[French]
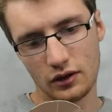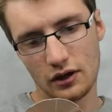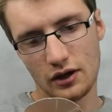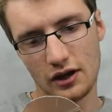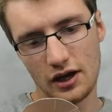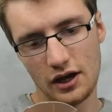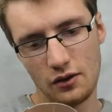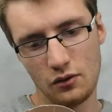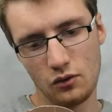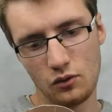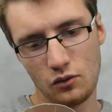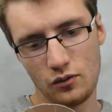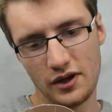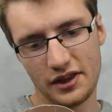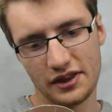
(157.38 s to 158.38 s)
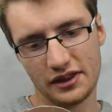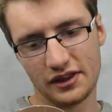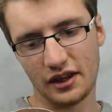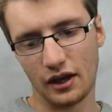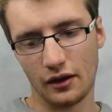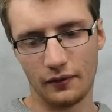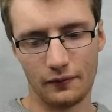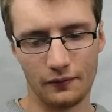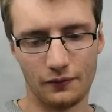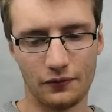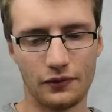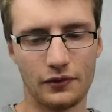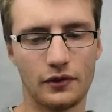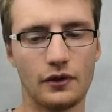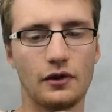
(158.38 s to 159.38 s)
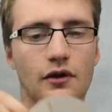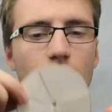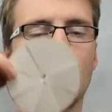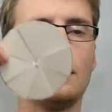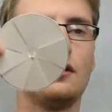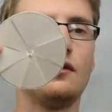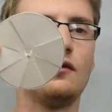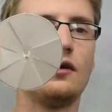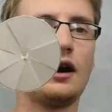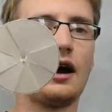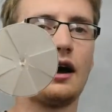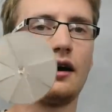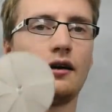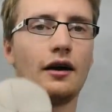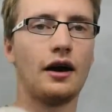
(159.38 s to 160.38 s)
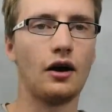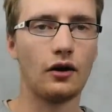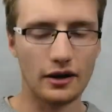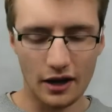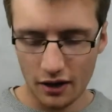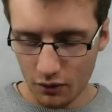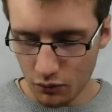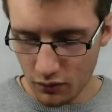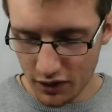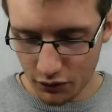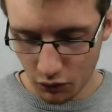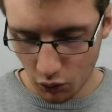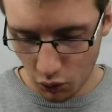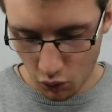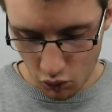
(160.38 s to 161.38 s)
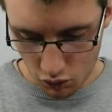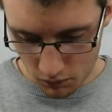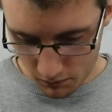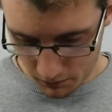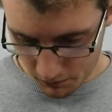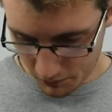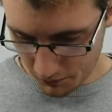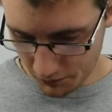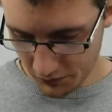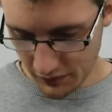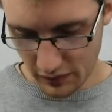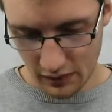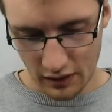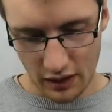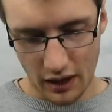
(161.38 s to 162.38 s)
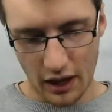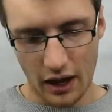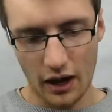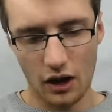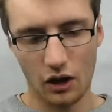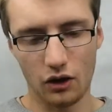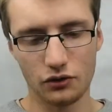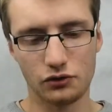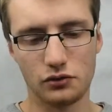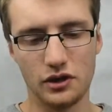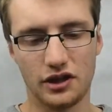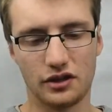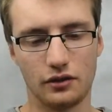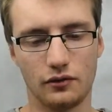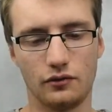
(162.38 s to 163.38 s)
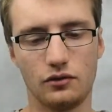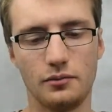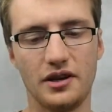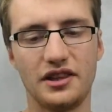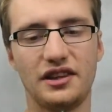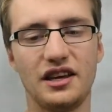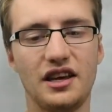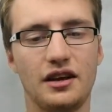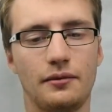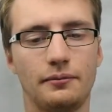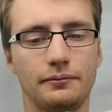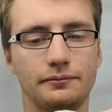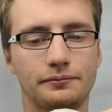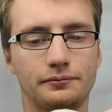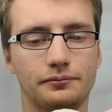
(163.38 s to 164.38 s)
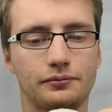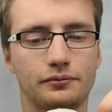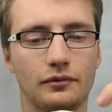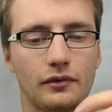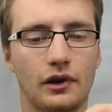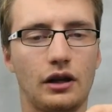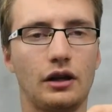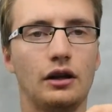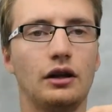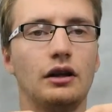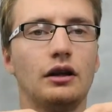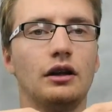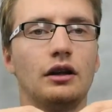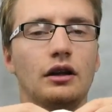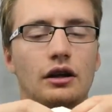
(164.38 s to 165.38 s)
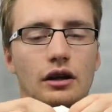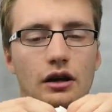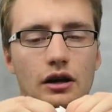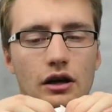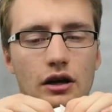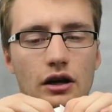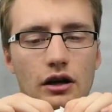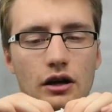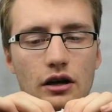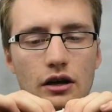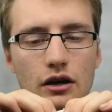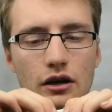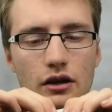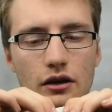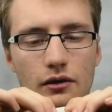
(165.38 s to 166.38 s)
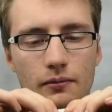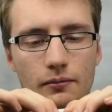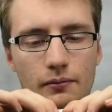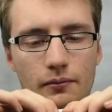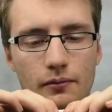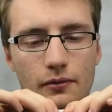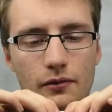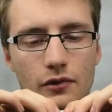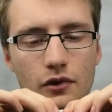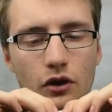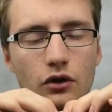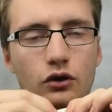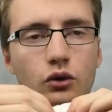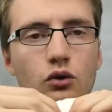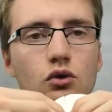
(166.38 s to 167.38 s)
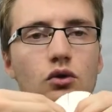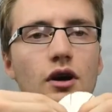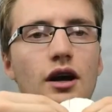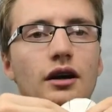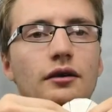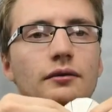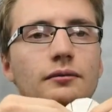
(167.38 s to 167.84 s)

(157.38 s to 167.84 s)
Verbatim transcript: 5, 6, et 8. Voilà, alors il y a 8 trous. Alors ensuite, vous mettez euh, dans le trou là,